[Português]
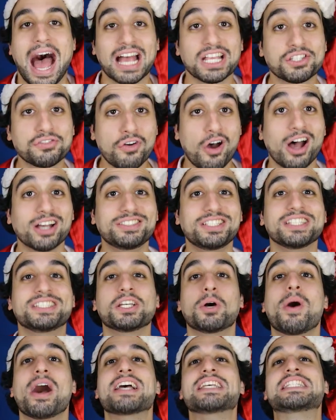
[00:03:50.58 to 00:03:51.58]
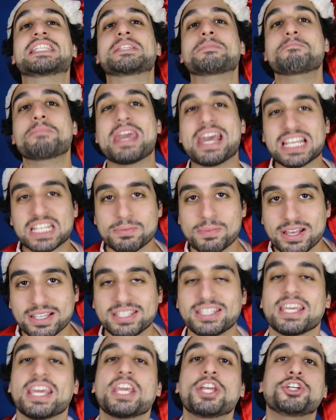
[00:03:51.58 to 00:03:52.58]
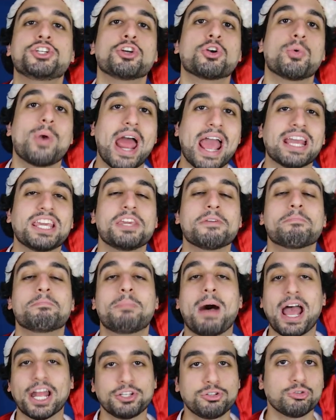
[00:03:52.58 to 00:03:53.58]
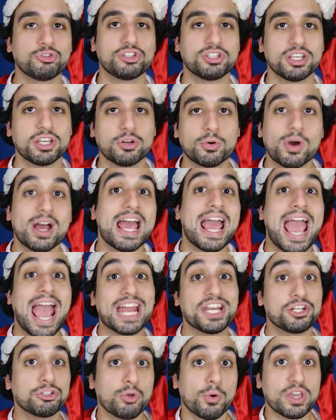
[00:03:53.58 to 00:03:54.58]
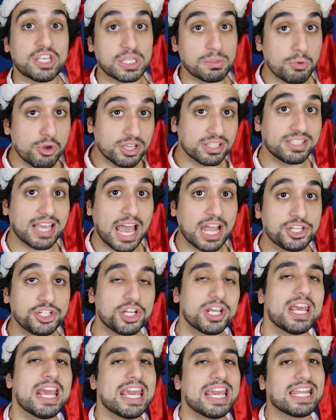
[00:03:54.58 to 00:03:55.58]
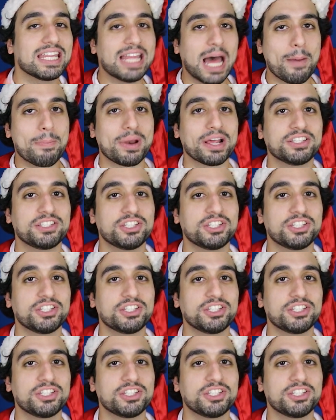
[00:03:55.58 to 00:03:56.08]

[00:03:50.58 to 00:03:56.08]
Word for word: As vozes são as mesmas e Shrek Bate o Sino é de 2007 e dá para